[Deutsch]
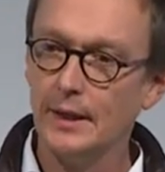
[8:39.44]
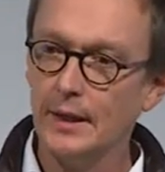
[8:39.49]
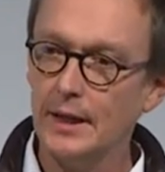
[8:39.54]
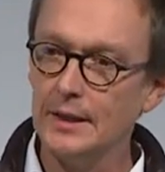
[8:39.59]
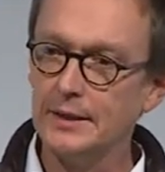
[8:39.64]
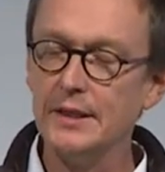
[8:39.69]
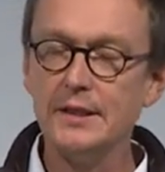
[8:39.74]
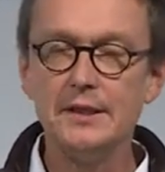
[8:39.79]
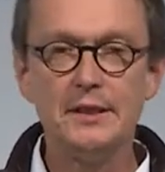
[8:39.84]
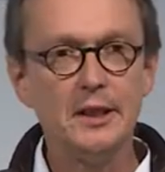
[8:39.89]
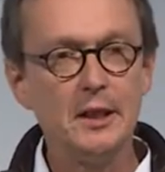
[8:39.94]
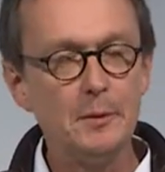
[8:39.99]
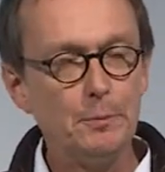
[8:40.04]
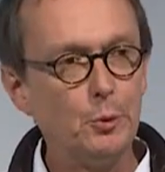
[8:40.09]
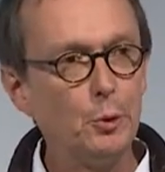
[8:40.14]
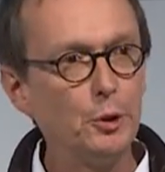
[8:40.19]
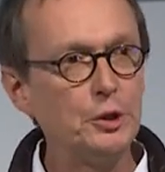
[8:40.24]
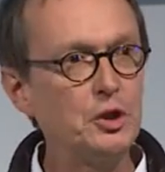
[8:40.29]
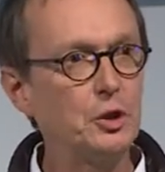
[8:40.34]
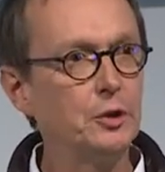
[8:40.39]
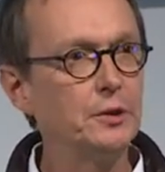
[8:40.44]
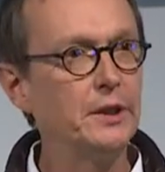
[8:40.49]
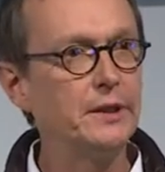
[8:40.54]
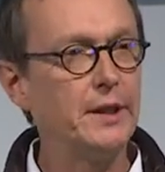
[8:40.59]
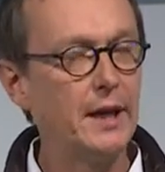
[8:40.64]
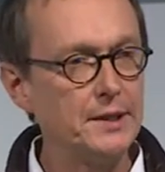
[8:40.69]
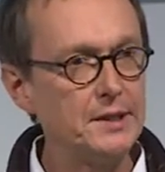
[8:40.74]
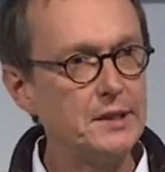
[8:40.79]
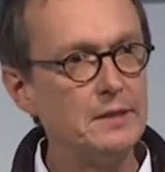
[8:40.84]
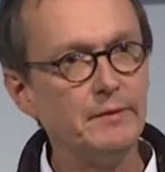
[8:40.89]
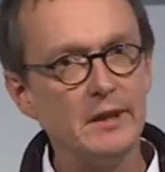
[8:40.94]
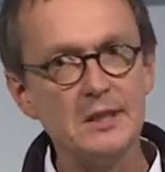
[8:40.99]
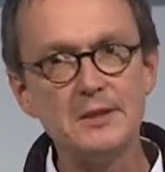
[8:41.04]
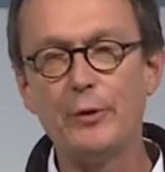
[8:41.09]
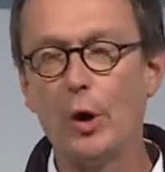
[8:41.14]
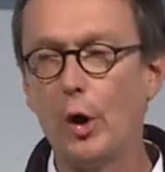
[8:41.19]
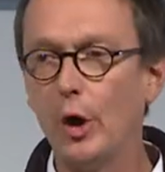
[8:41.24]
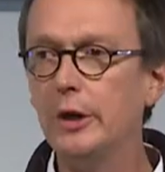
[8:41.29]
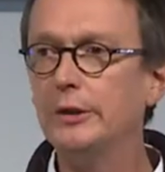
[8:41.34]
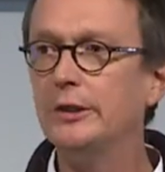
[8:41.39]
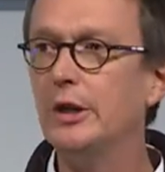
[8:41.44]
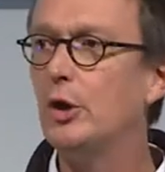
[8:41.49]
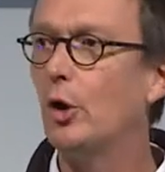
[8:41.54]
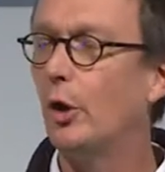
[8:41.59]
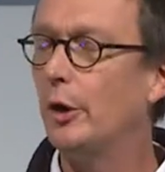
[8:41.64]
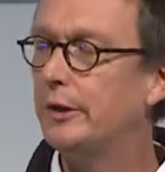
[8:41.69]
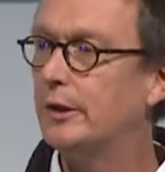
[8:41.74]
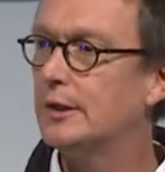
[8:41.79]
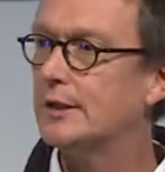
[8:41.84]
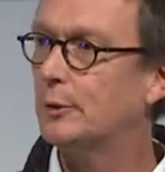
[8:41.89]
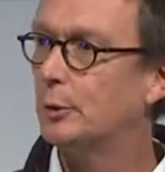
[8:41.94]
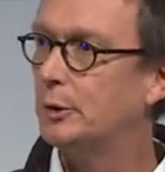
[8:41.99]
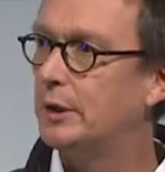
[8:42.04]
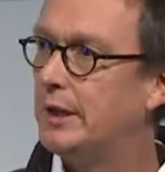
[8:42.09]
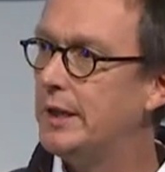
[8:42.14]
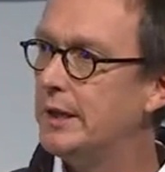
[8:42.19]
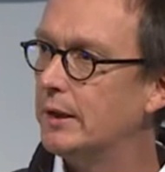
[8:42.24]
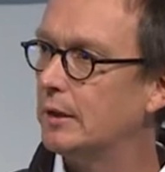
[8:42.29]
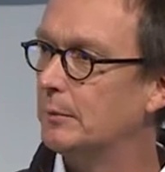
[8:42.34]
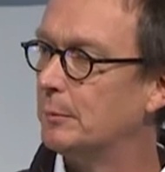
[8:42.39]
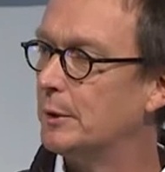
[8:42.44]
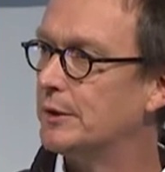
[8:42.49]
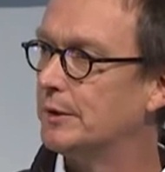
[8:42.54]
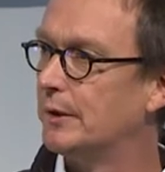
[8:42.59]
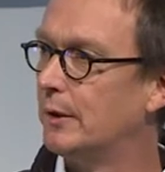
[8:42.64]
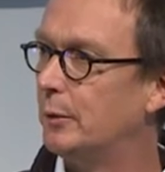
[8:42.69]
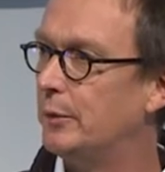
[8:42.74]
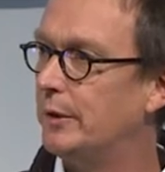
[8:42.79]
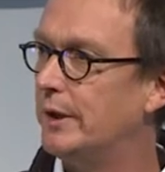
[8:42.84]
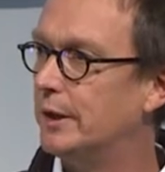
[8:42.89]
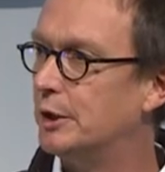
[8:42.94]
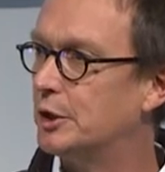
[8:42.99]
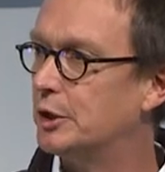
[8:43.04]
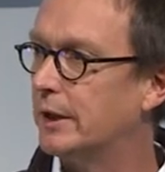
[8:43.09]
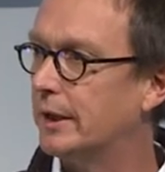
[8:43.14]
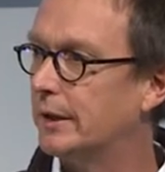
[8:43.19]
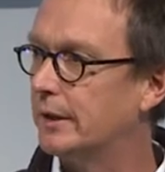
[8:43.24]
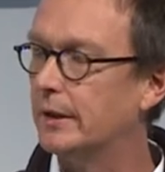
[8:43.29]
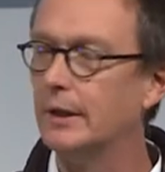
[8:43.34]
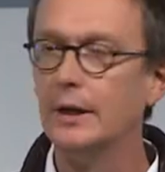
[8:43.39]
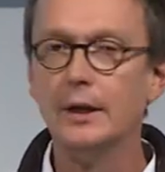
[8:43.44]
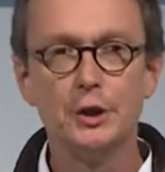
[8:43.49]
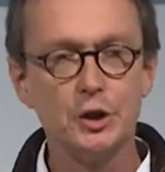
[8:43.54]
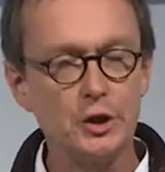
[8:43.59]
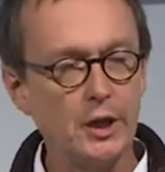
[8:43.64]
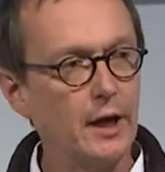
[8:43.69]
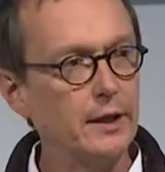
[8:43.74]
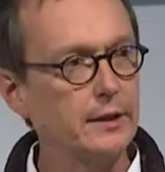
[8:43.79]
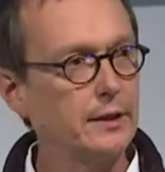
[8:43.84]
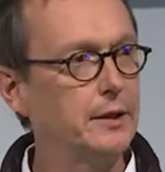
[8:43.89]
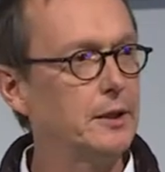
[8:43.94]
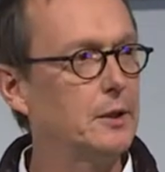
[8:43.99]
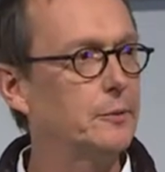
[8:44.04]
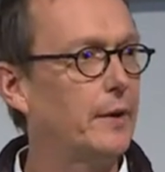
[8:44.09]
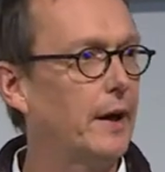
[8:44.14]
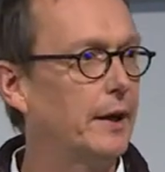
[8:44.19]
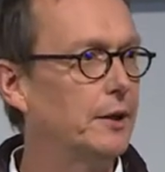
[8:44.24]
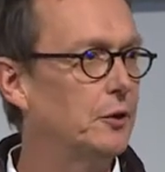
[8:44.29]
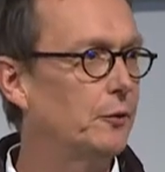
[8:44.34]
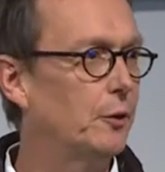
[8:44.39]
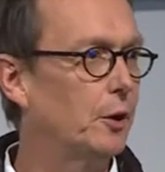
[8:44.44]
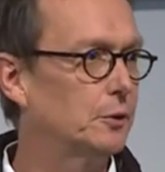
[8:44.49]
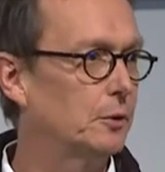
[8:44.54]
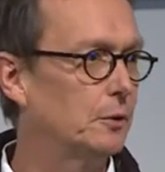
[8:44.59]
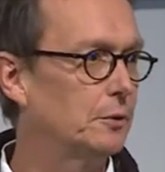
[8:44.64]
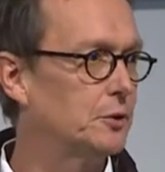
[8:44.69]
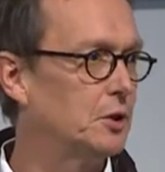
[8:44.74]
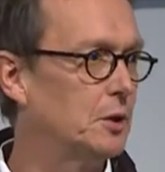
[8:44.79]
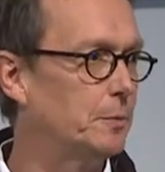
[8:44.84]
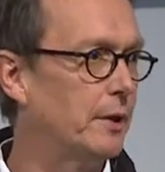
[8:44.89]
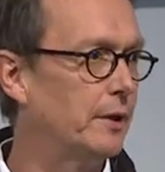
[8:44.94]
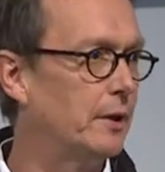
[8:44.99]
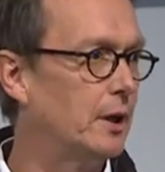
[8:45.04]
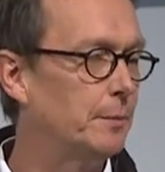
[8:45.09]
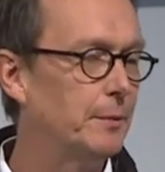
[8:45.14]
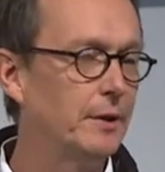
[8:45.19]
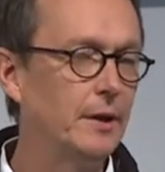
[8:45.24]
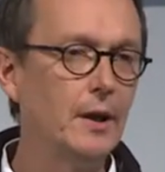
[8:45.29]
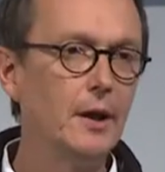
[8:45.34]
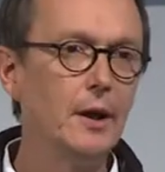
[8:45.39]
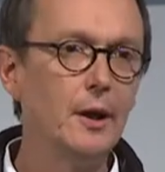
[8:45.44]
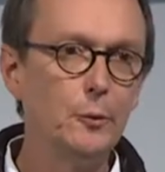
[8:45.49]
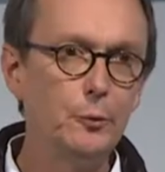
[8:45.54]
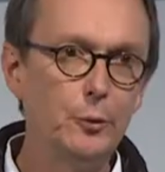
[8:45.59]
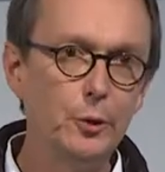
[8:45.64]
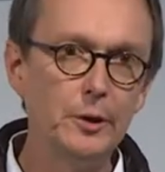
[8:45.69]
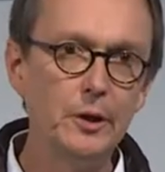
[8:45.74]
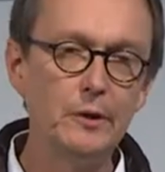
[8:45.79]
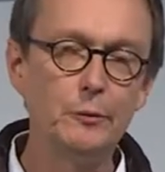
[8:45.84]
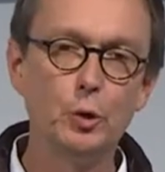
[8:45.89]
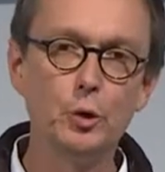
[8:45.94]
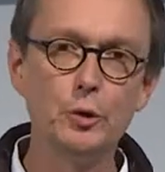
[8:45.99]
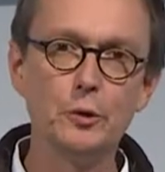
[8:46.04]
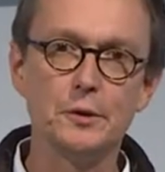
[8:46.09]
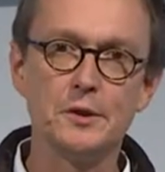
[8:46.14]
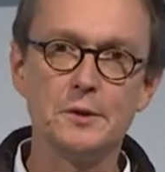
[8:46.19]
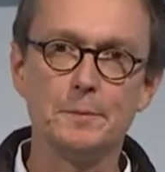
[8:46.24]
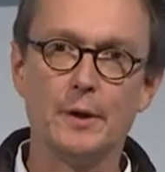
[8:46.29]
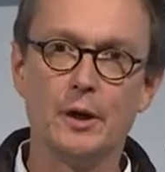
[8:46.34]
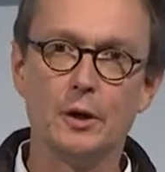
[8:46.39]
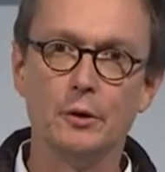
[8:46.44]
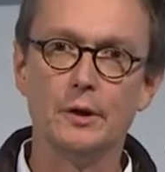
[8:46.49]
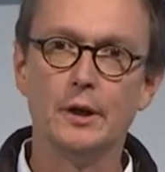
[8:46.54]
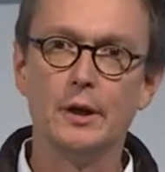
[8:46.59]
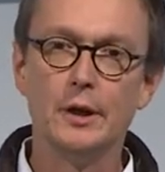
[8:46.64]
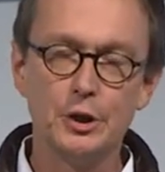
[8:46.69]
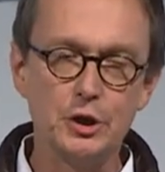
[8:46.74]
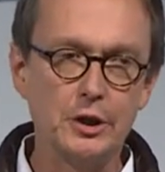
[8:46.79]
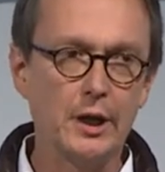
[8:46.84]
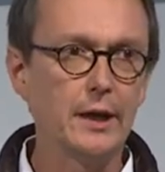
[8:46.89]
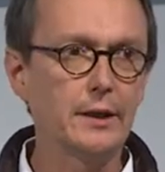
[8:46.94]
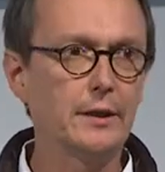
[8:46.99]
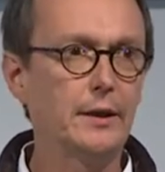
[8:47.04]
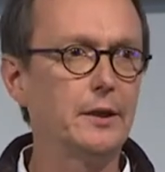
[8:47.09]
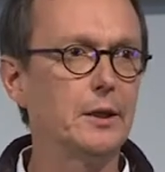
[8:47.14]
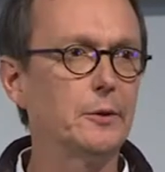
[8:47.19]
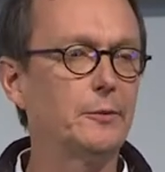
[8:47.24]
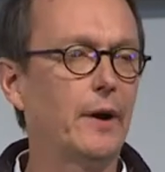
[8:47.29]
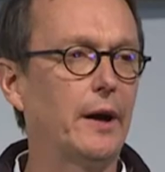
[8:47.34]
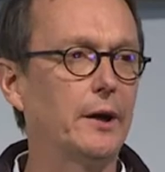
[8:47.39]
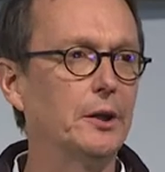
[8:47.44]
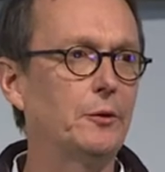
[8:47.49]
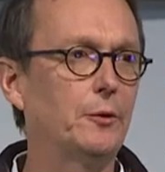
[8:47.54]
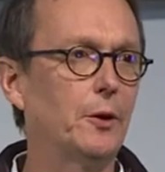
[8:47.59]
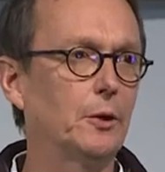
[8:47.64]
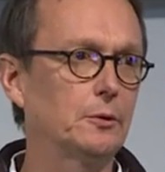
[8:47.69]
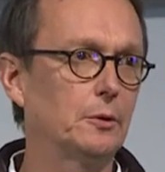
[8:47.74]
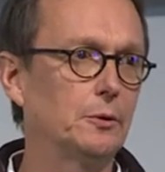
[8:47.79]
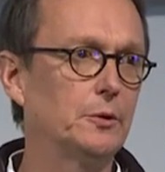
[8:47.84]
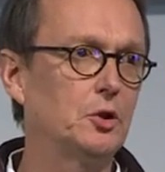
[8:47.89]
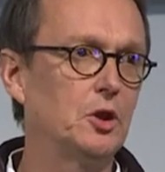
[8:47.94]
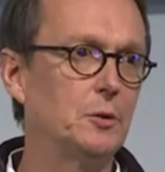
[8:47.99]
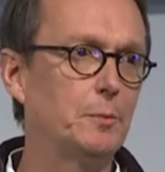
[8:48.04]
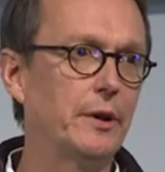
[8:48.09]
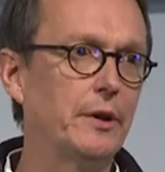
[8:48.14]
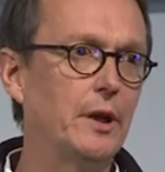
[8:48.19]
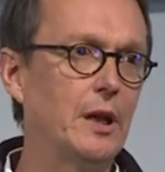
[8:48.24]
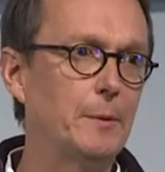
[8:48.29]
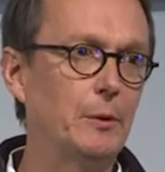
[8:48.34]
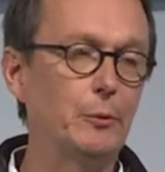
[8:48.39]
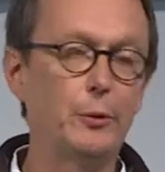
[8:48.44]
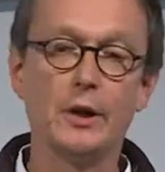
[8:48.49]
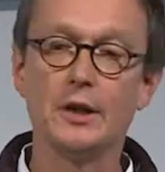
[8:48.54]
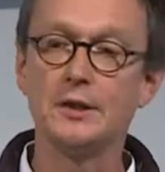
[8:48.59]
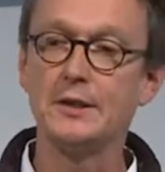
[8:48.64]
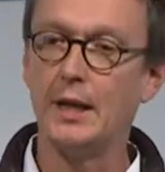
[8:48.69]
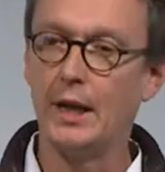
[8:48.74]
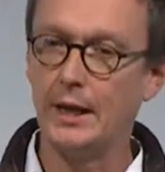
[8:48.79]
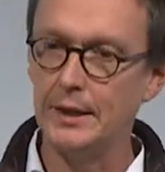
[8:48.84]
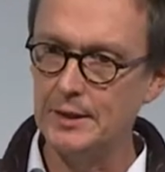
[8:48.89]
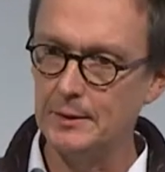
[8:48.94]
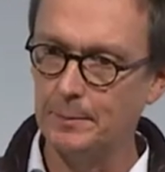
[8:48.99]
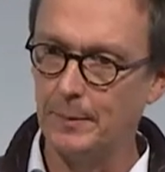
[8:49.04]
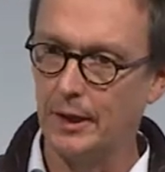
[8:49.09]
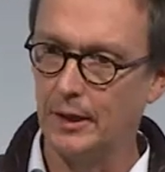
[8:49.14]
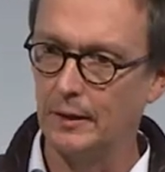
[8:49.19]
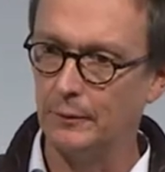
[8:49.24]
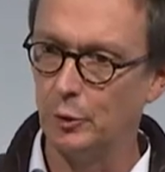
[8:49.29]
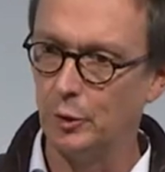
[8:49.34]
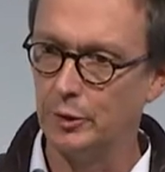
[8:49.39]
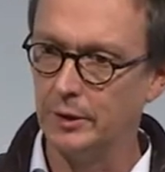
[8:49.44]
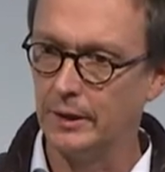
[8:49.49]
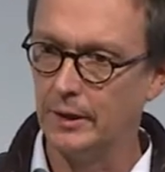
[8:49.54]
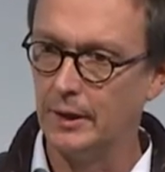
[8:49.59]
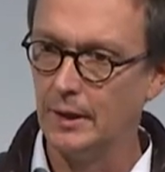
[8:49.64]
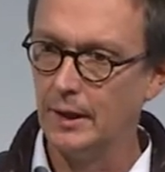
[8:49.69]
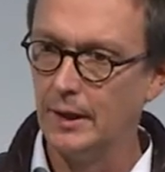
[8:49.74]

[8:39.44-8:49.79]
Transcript: Es ist die Geburtsstunde dessen, was wir heute neu diskutieren müssen in vielen Städten. Staatliche Verantwortung zu übernehmen für den Wohnungsbau, staatliche Verantwortung zu übernehmen für das leistbare Wohnen.